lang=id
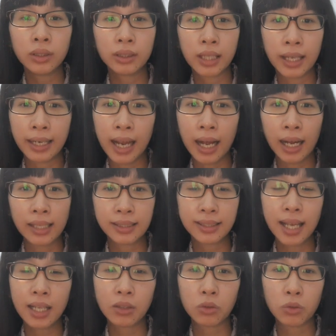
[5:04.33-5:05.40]
dari angka
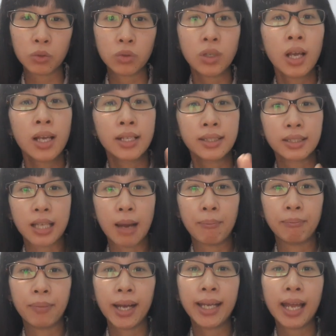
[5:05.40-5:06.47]
1
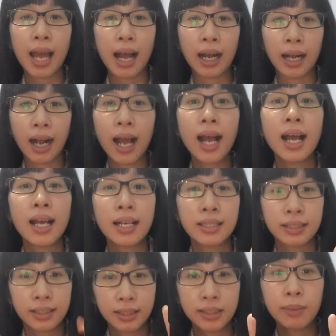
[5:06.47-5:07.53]
sampai angka
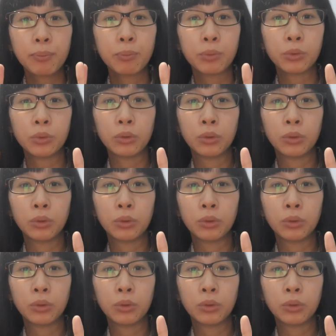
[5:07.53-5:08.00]
10